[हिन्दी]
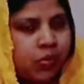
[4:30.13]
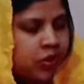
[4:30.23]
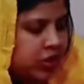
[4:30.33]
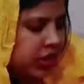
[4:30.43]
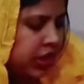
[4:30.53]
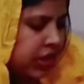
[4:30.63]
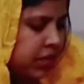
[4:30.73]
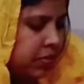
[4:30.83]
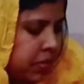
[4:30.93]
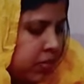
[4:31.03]
पाऊंगी और क्या नहीं
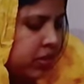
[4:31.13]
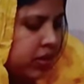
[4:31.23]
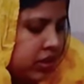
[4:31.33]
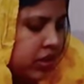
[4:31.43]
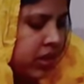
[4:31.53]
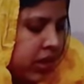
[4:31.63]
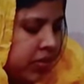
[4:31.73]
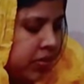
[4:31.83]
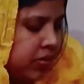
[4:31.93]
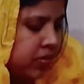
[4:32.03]
कर पाऊंगी आई
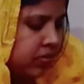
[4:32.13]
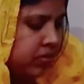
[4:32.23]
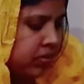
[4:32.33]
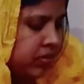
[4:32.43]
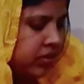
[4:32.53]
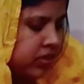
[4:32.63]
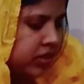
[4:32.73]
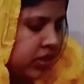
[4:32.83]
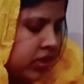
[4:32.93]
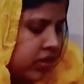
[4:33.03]
डोंट नो
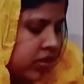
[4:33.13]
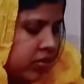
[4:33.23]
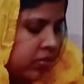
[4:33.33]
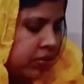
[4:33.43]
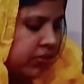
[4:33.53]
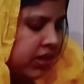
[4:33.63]
अब मैं